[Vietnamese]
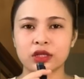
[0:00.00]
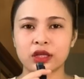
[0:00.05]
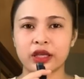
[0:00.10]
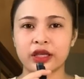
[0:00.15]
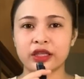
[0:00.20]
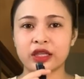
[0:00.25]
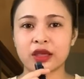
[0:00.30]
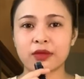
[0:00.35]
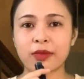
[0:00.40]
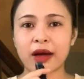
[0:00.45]

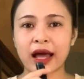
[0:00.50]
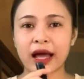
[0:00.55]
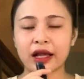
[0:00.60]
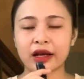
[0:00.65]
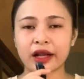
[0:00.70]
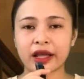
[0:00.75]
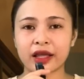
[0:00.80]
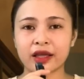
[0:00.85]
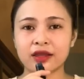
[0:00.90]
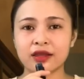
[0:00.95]
Thì chị
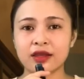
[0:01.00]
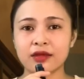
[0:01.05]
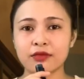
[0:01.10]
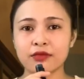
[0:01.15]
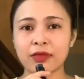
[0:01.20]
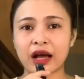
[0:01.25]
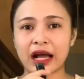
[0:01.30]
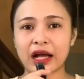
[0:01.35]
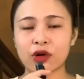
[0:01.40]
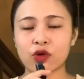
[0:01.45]
ba này
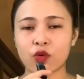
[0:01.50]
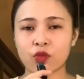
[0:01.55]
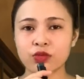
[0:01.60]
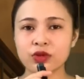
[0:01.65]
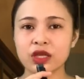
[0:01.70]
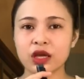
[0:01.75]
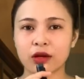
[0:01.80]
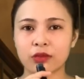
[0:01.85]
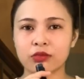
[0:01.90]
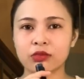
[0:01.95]
chính bả
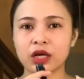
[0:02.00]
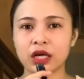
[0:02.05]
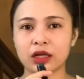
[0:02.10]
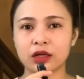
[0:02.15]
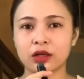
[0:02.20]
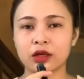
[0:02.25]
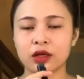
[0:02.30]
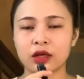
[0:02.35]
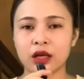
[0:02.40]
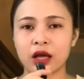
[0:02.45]
cũng giật
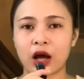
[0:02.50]
mình,